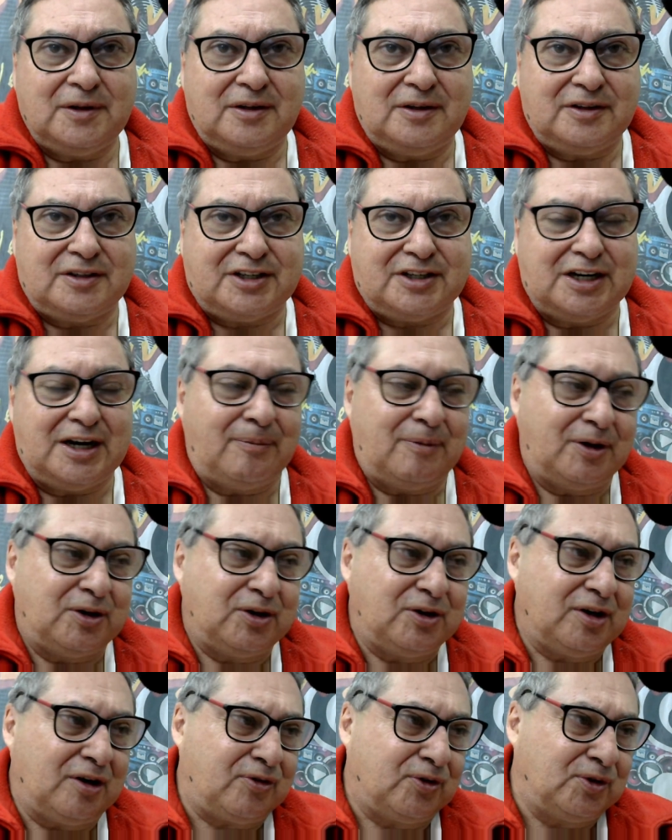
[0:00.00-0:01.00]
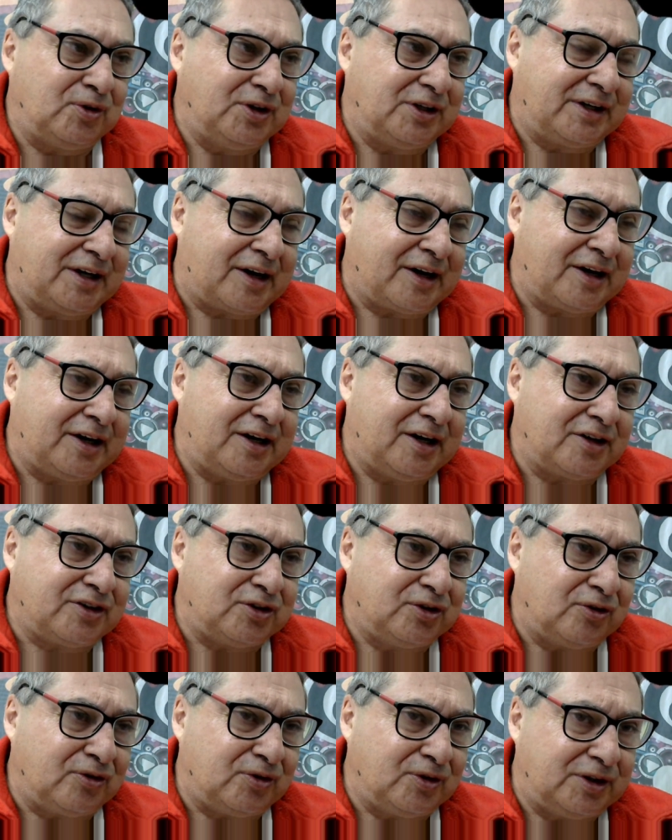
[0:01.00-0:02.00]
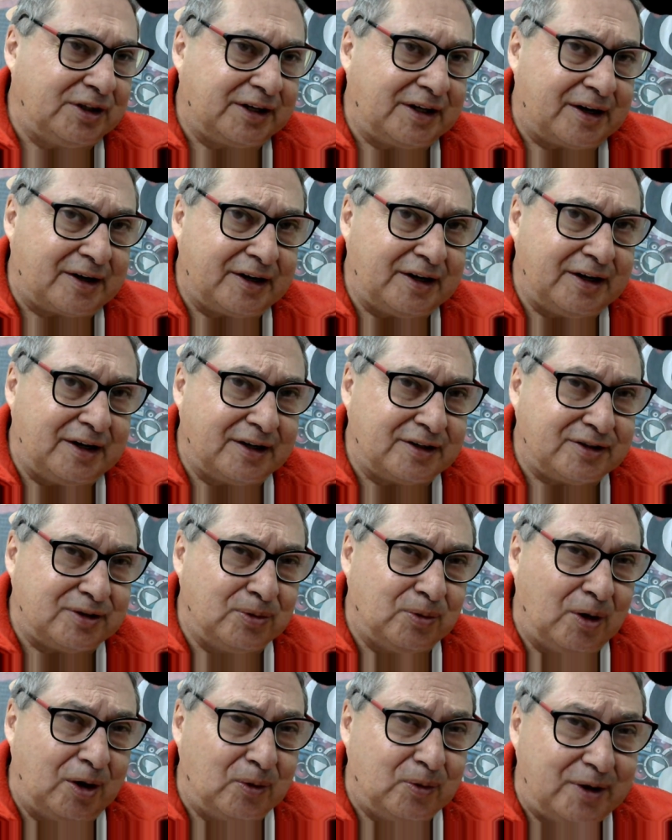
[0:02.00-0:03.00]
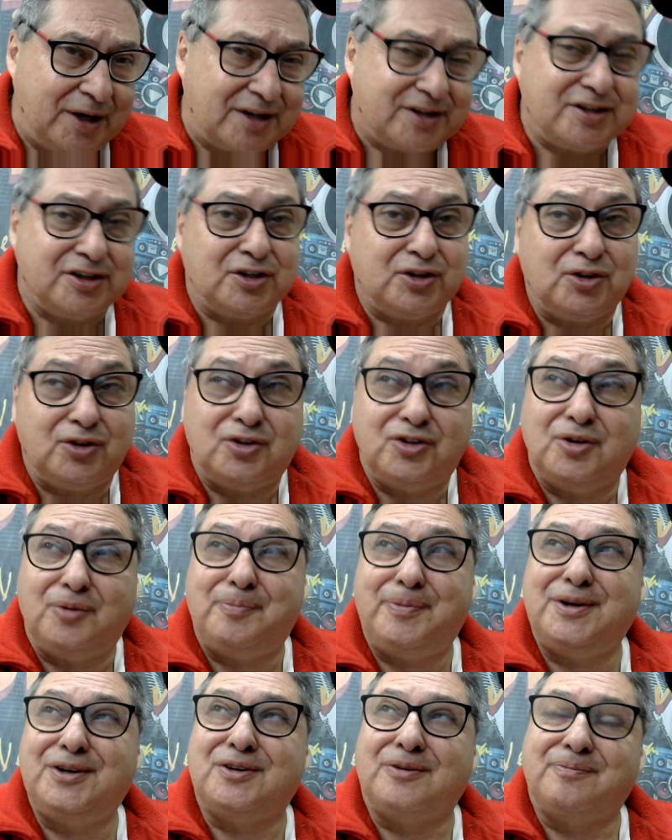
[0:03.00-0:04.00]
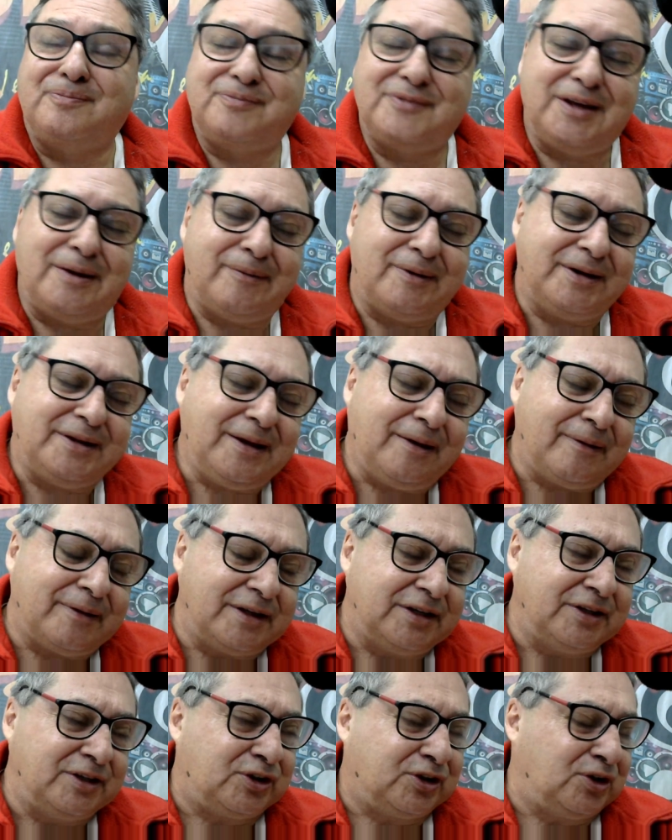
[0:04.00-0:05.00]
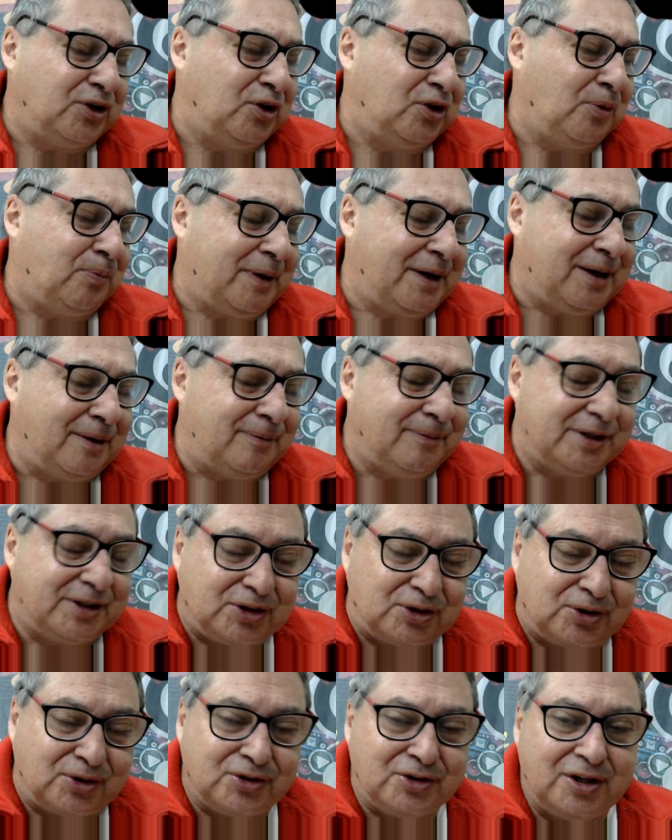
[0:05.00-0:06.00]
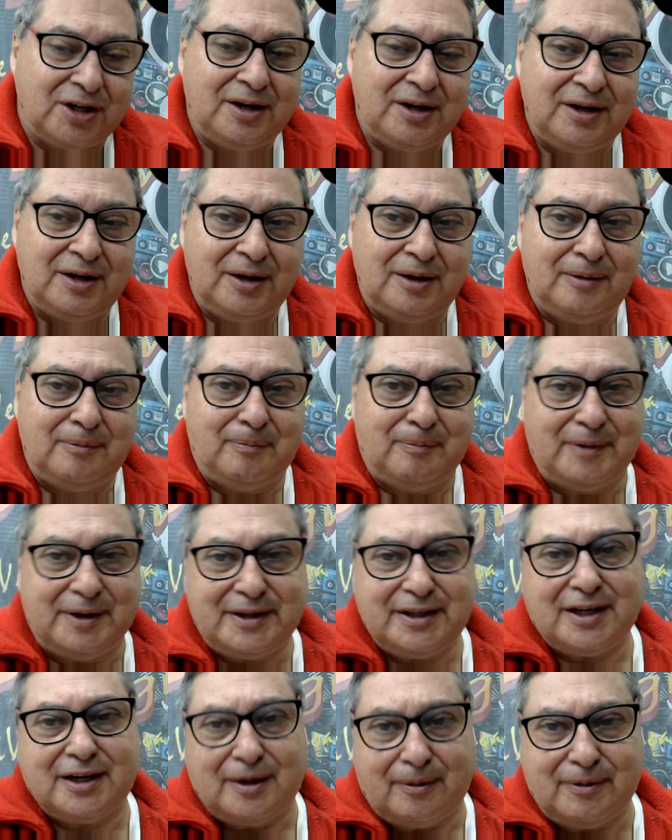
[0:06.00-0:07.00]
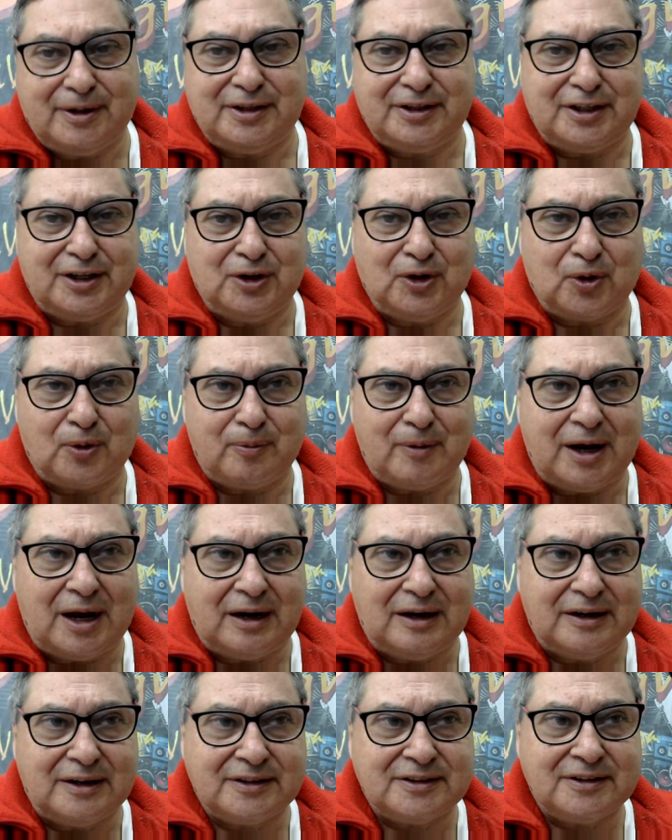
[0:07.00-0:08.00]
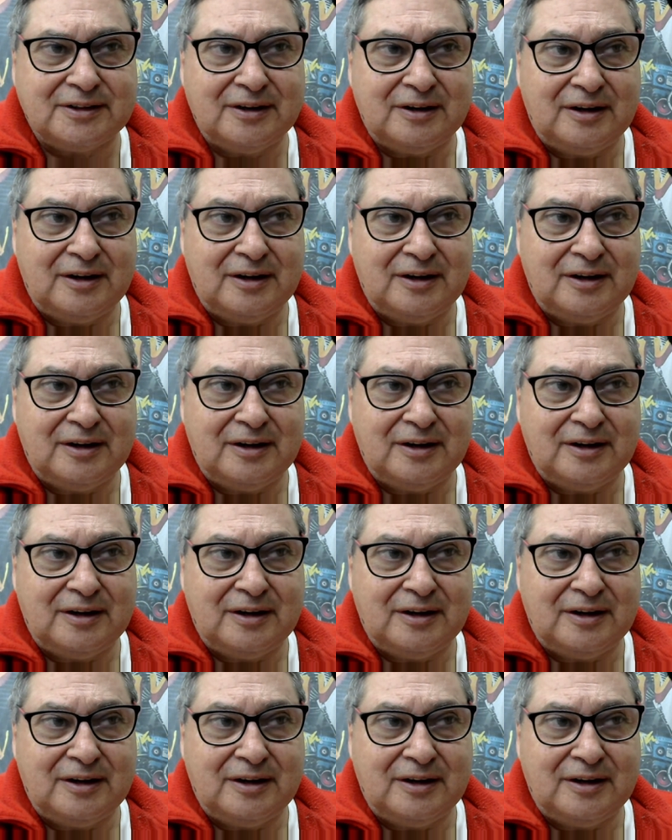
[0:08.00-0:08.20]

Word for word: si las maniobras fueron de carrera, si no fueron de carrera, si hubo algún exceso o no, pero estaba dentro de los parámetros medianamente normales